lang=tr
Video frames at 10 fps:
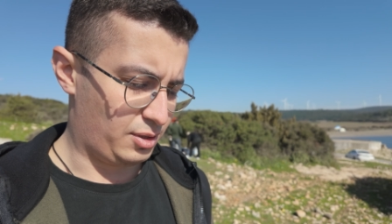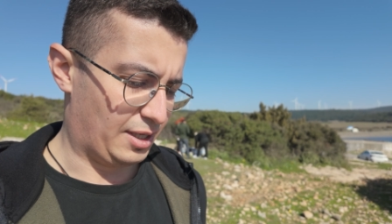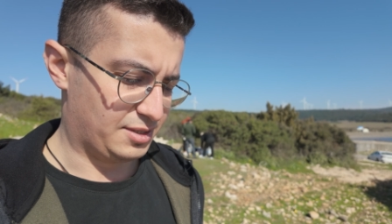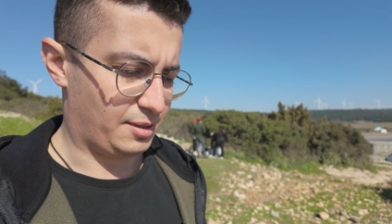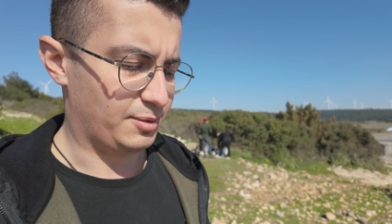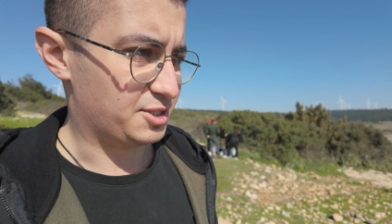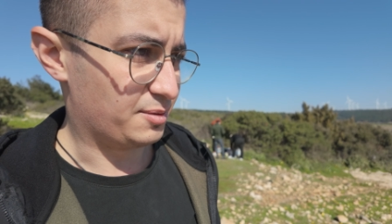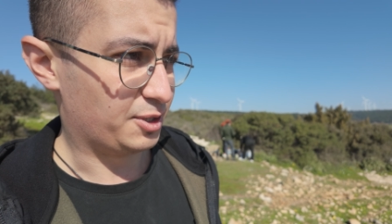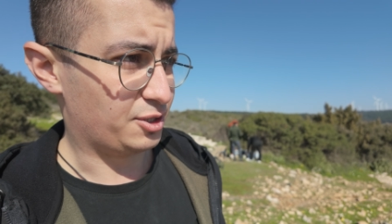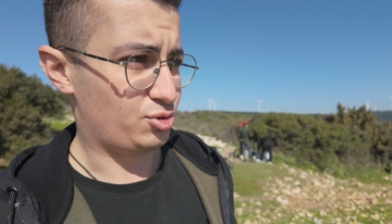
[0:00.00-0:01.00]
Yani zaman
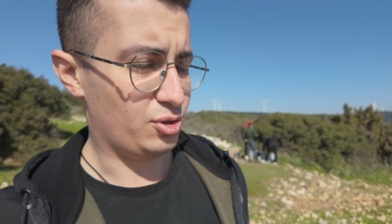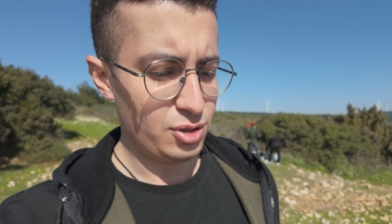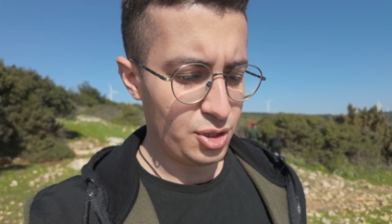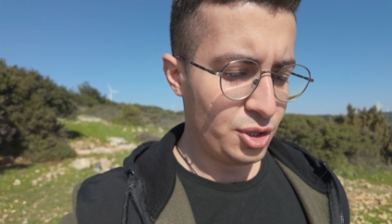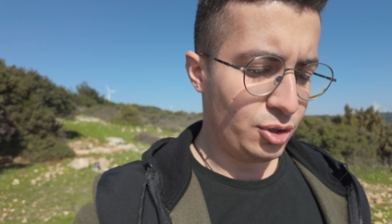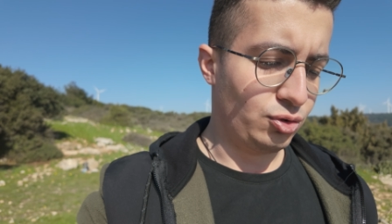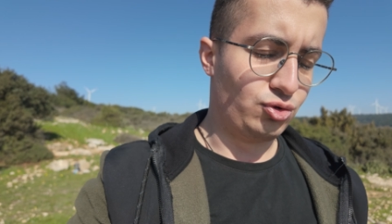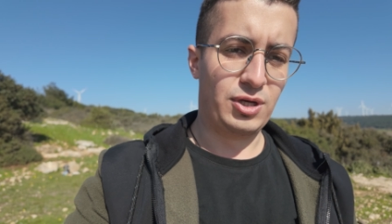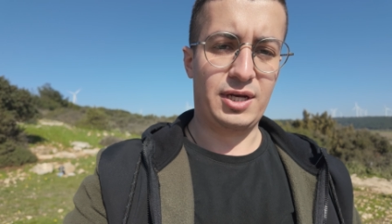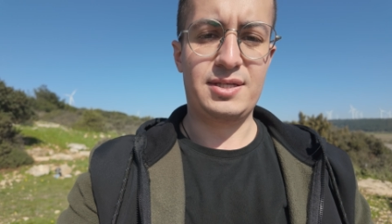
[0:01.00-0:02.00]
zaman esiyor.
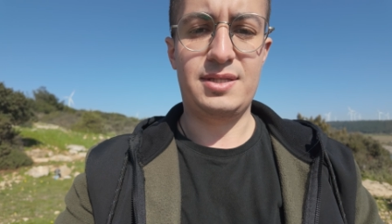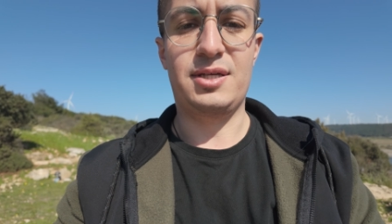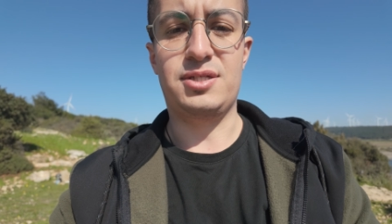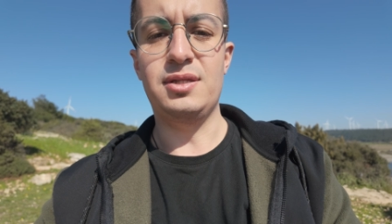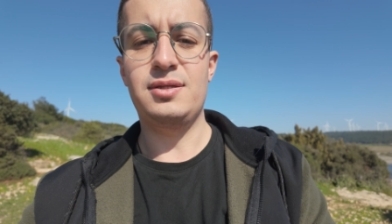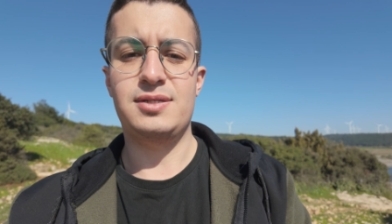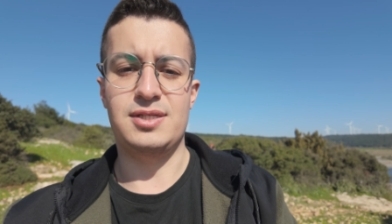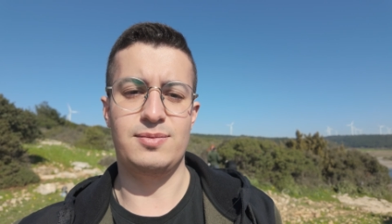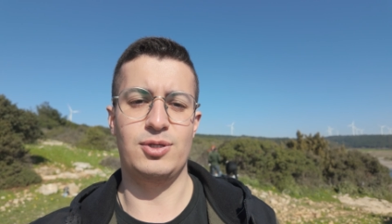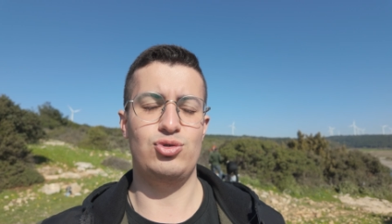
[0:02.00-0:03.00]
Rüzgar estiği için
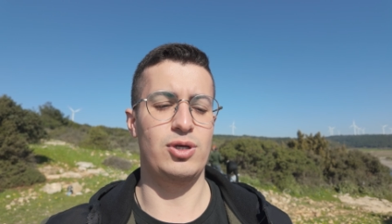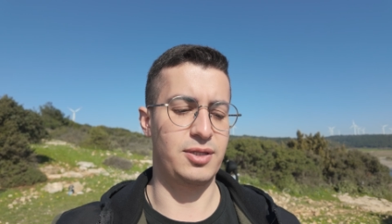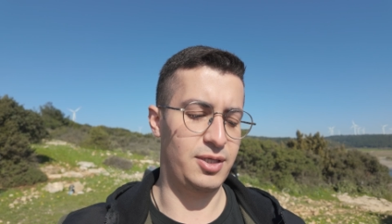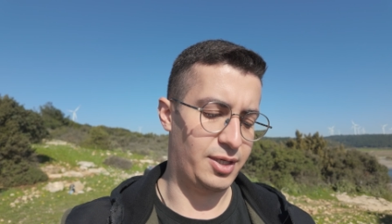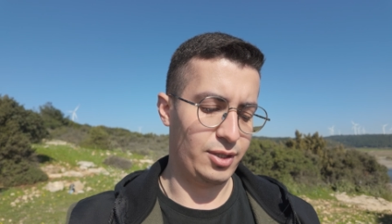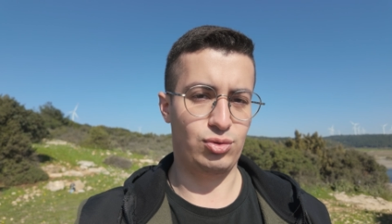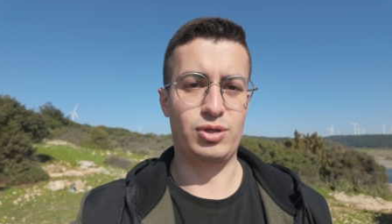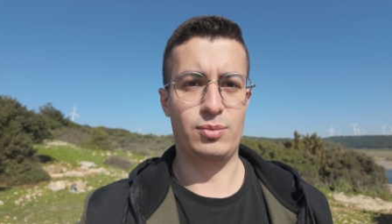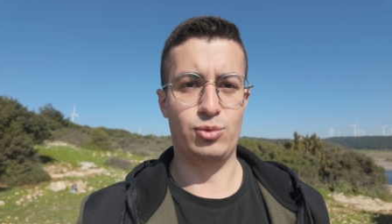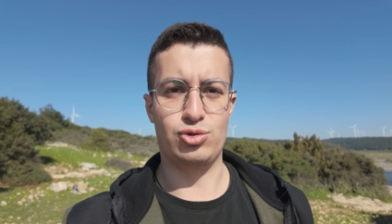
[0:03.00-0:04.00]
siz beni şu anda rahat
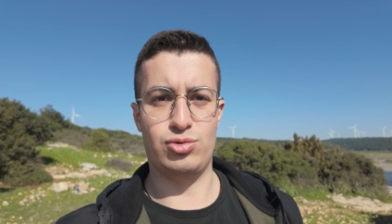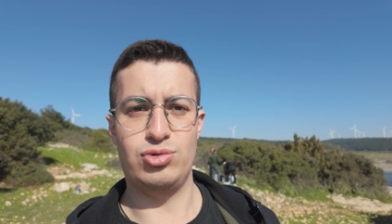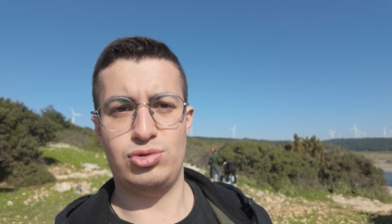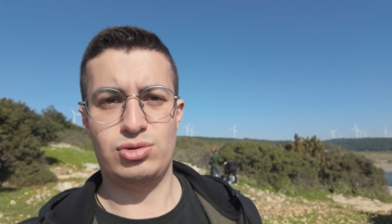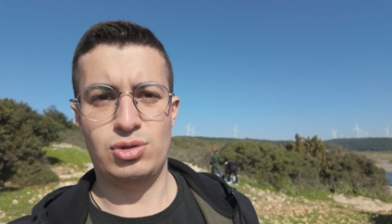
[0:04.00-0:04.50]
duyamıyorsunuz.